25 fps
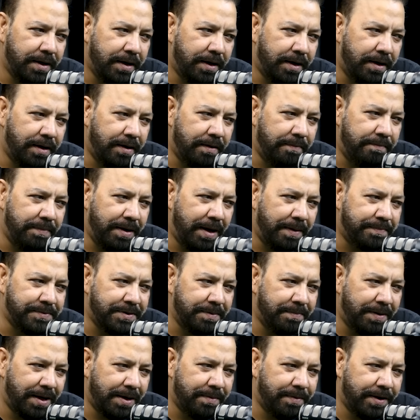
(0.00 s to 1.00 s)
मैं
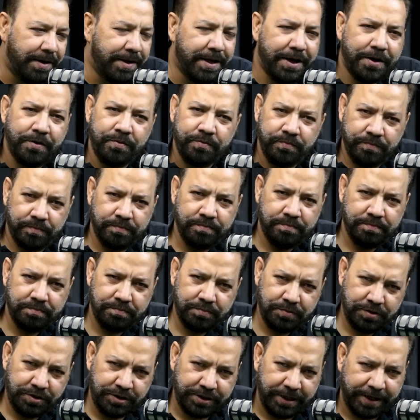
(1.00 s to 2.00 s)
आपसे बार बार कह रहा
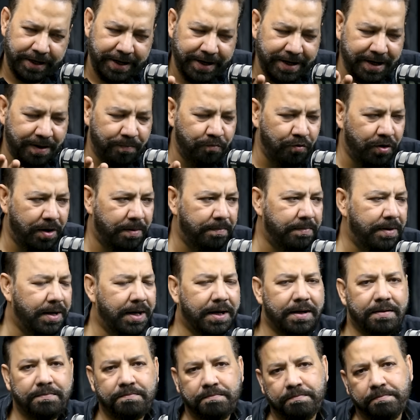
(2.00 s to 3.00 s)
हूँ चलेगा
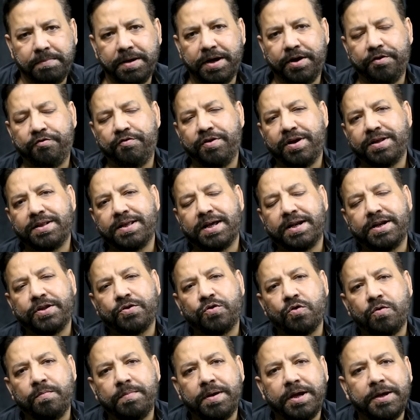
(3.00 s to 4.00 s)
मामला मिलिट्री
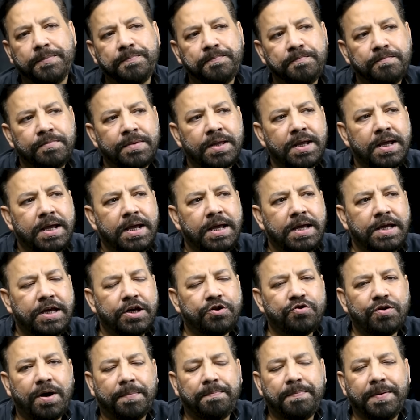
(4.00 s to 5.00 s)
अदालतों में
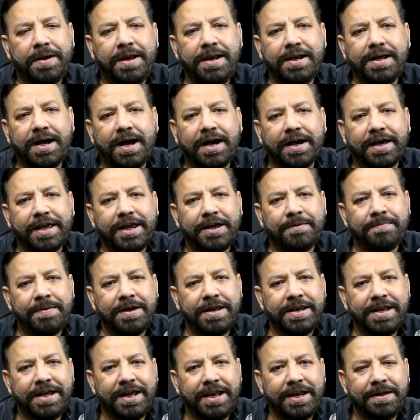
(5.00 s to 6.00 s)
ये जो अपील का हक एक
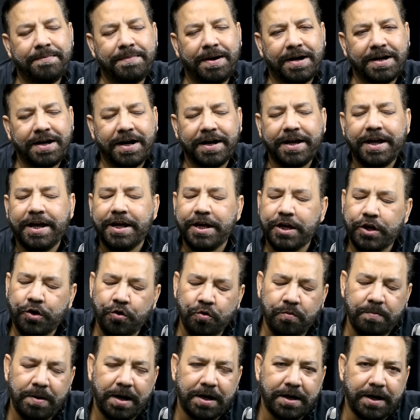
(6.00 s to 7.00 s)
महीने के लिए मांगा गया ये
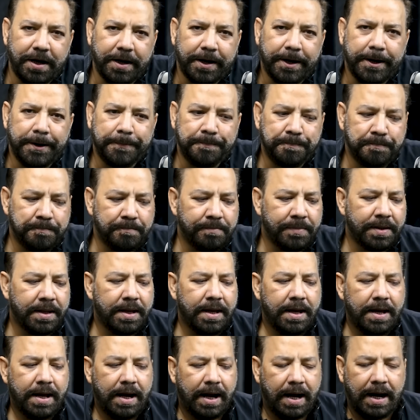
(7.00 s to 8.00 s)
क्यों मांगा गया
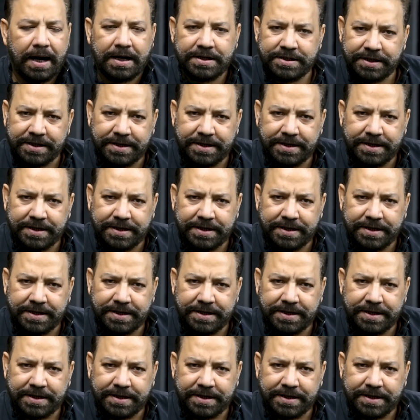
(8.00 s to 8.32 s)
आज